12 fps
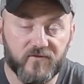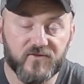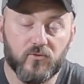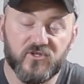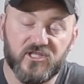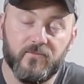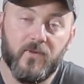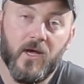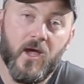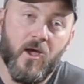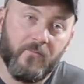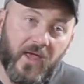W związku z tym
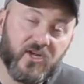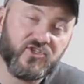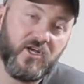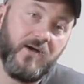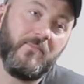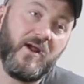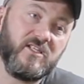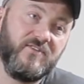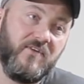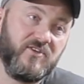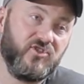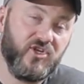pierwsza bardzo
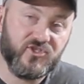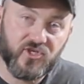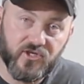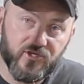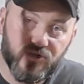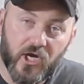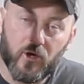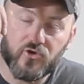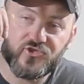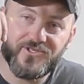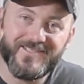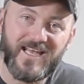ważna rzecz, nie
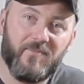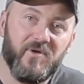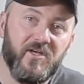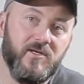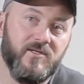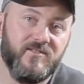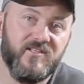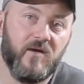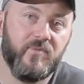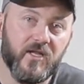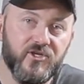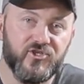oszczędzamy na
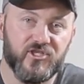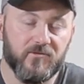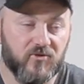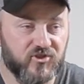bieliźnie.